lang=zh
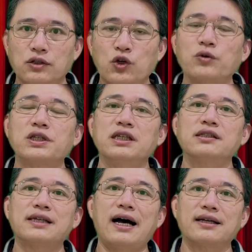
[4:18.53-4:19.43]
重新
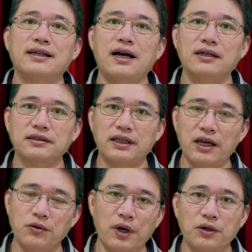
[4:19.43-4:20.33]
插上
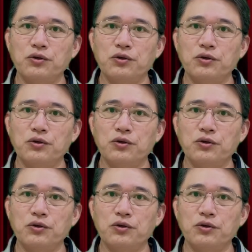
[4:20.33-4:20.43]
电源